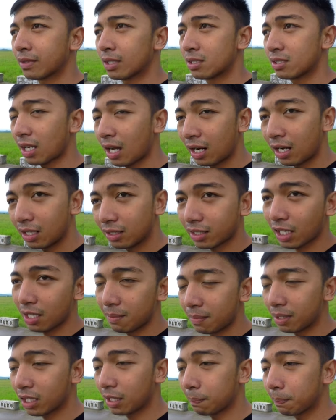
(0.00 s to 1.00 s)
tsaka lang tayo
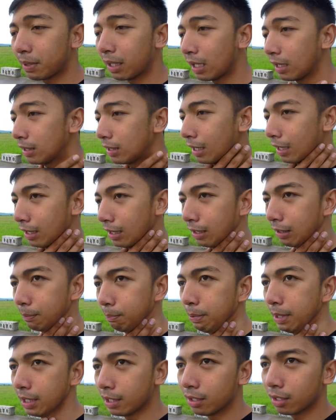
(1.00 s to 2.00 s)
mag-upgrade ng
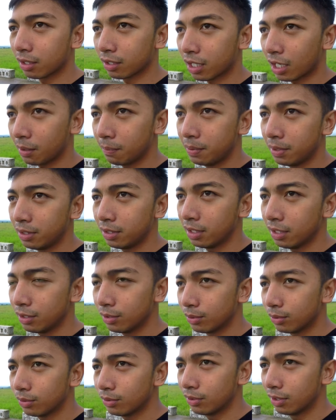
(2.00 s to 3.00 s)
bigger carb hindi
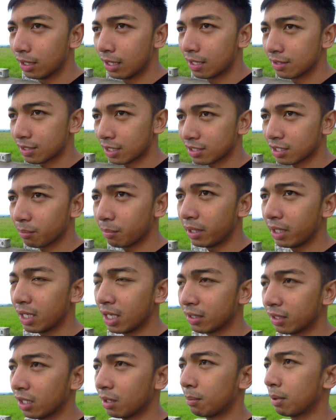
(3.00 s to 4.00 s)
yung sasabihin
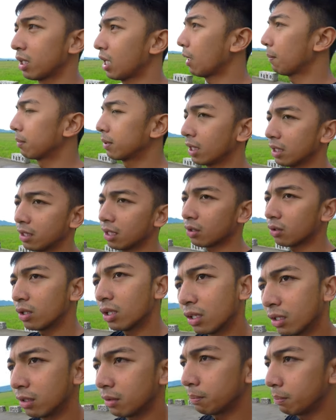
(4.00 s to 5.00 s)
natin na mag-upgrade ako
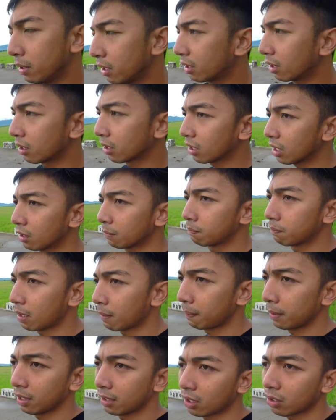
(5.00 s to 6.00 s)
ng bigger carb papalit